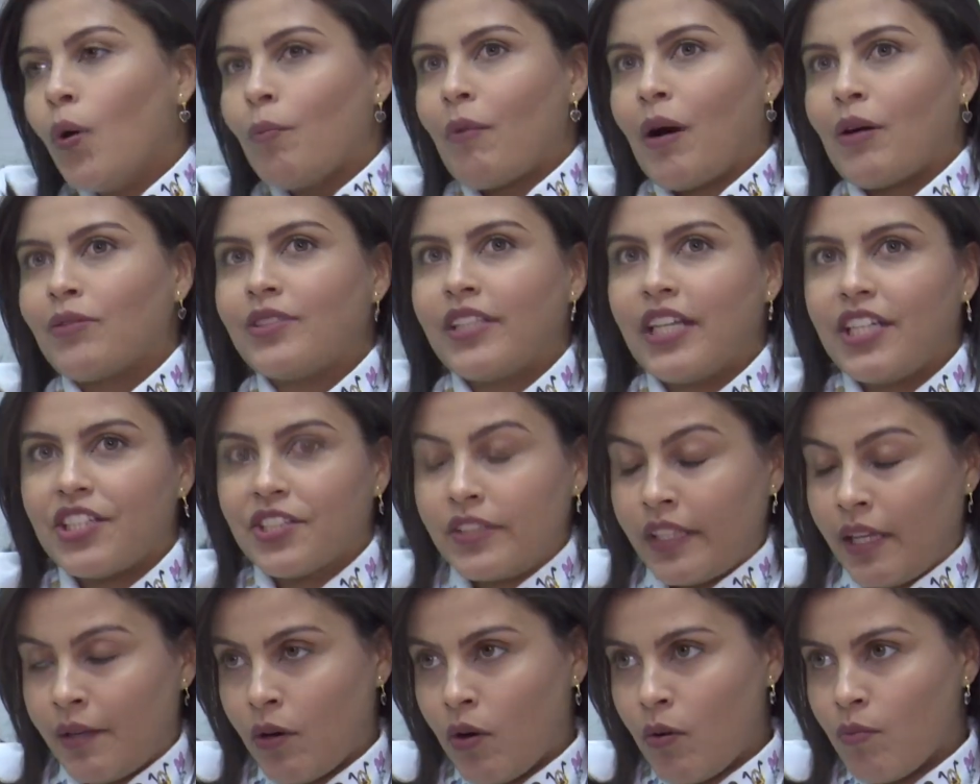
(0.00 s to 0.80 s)
O Maltês
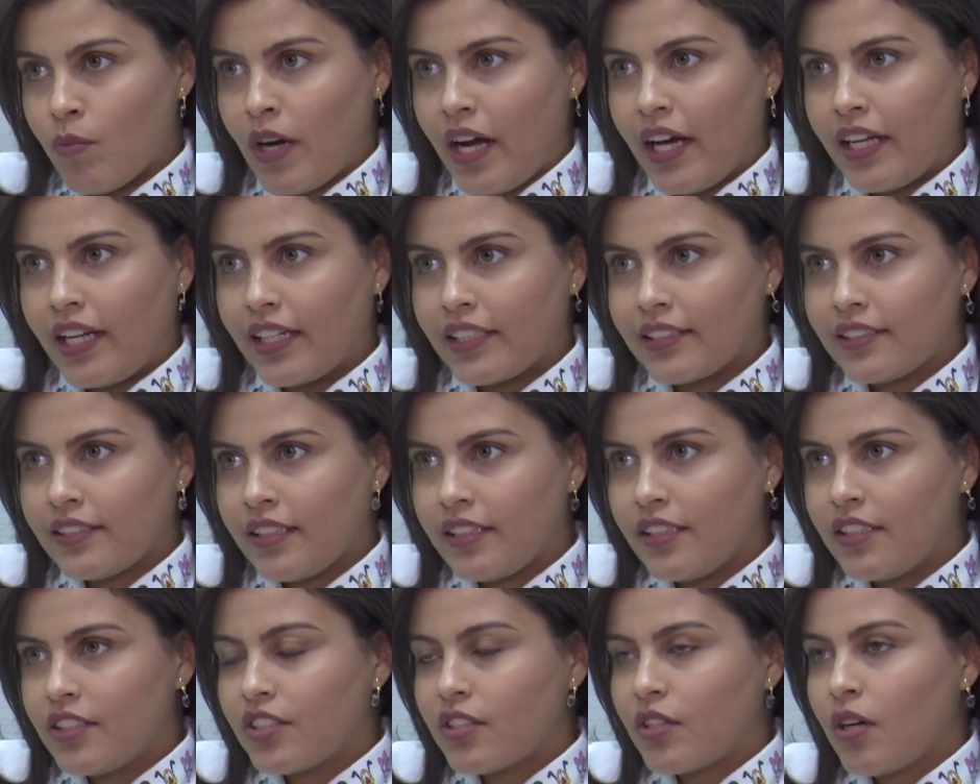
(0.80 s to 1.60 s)
tem como
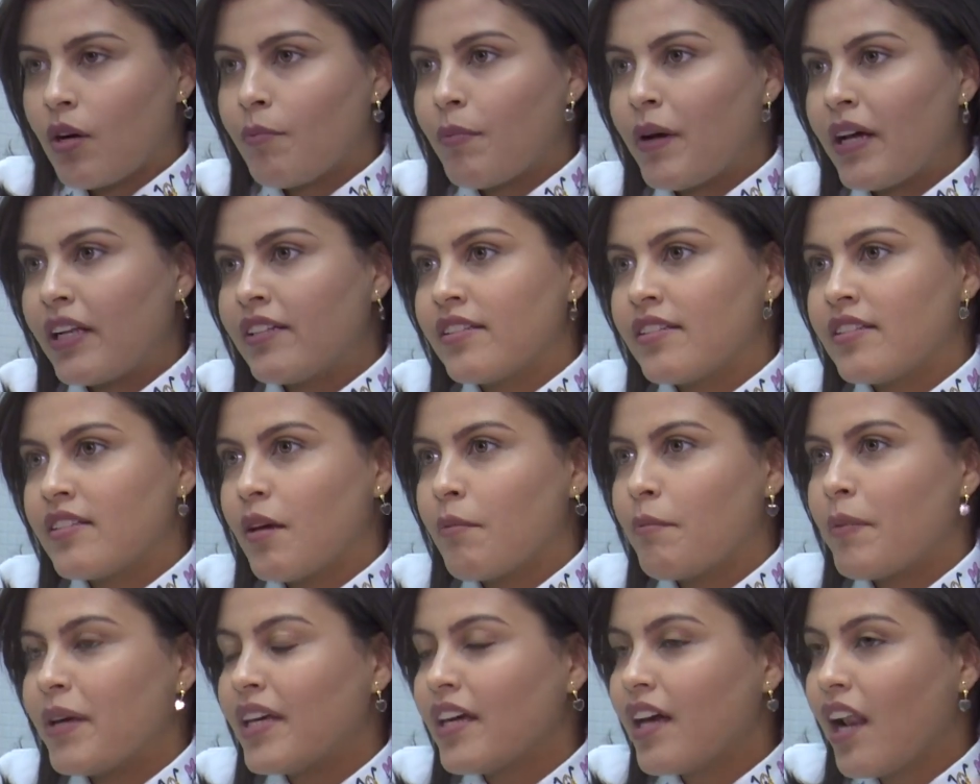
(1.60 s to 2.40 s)
característica uma
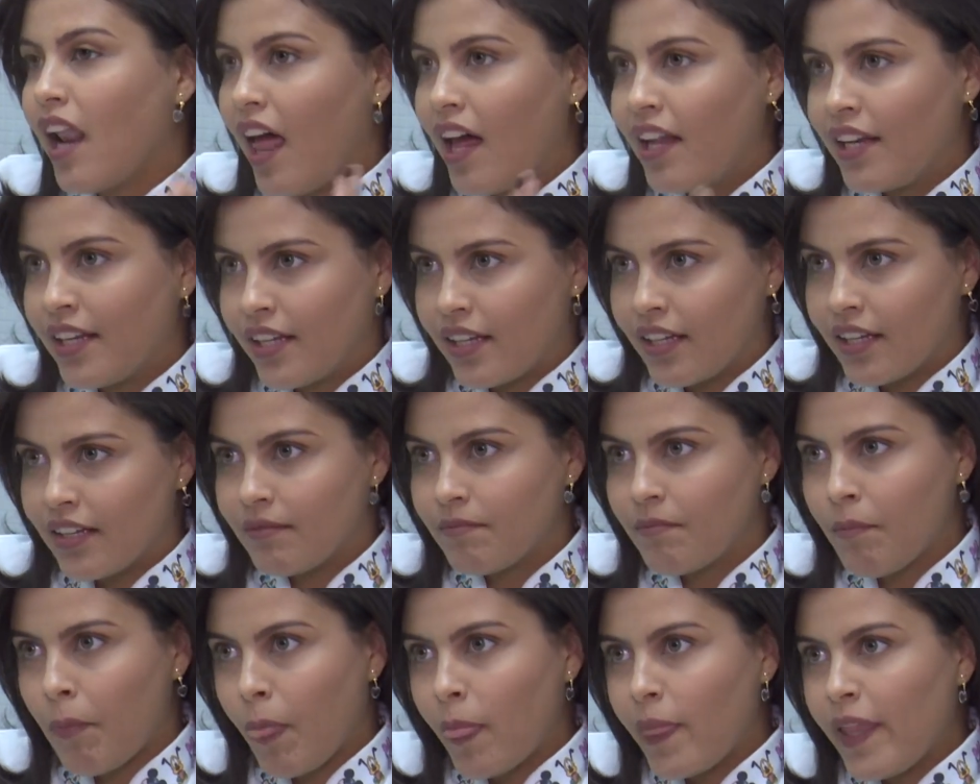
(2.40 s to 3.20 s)
pelezinha bem clarinha.